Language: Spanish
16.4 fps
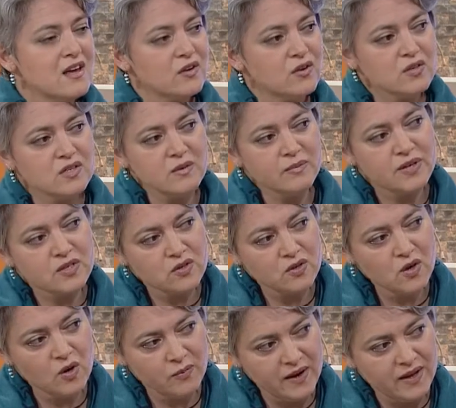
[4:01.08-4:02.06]
No siempre
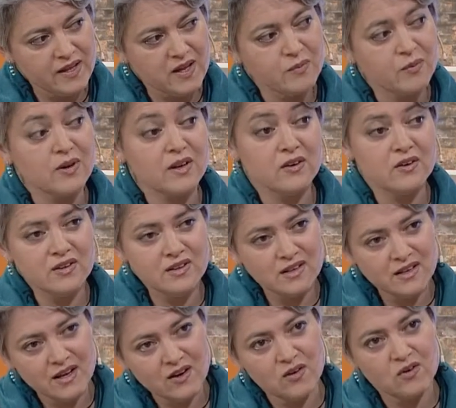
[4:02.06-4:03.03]
son los padres, porque hoy
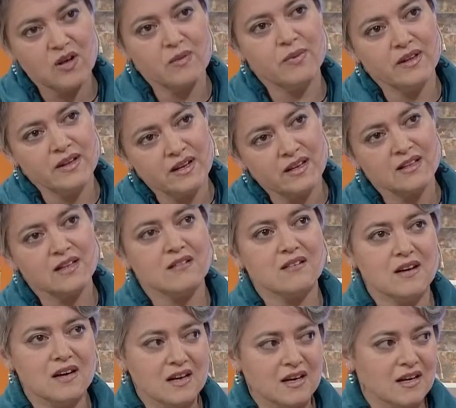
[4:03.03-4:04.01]
en día con los padres que
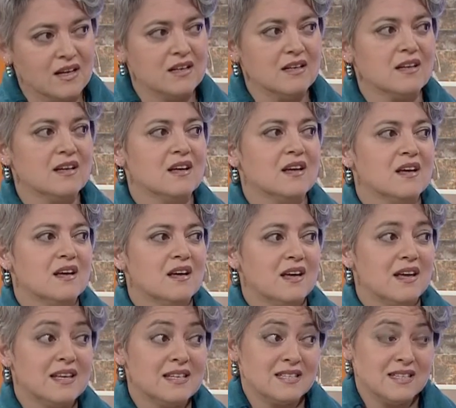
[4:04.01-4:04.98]
trabajan
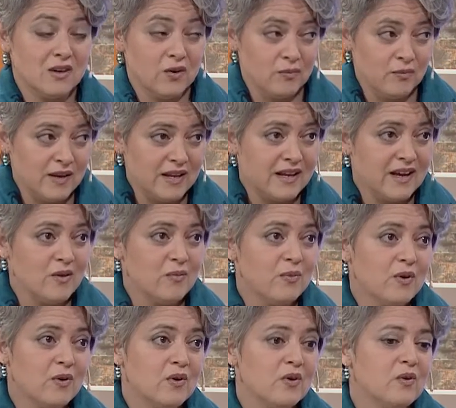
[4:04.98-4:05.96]
eh, se complica
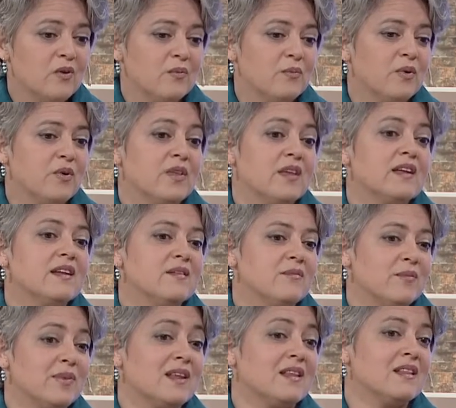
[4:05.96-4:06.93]
un poco poder
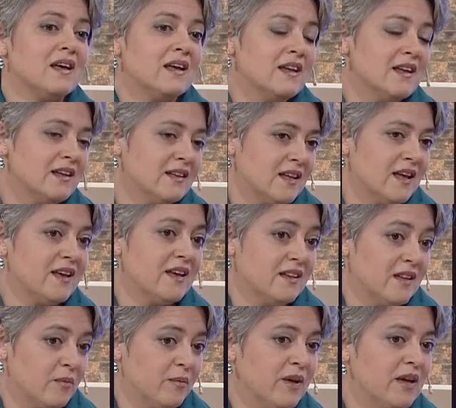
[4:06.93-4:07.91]
brindar esta,
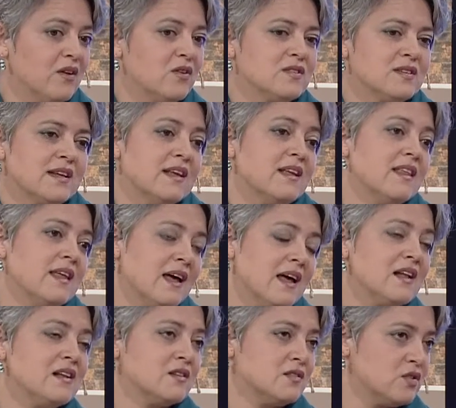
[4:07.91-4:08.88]
este apego, sería
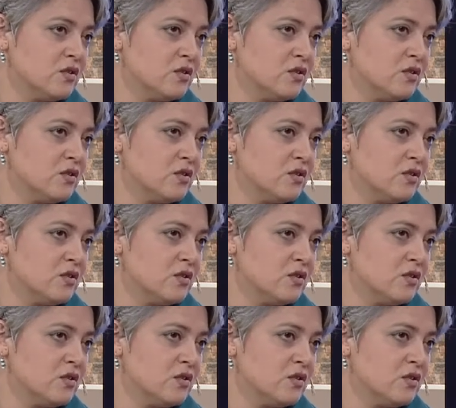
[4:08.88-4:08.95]
ideal.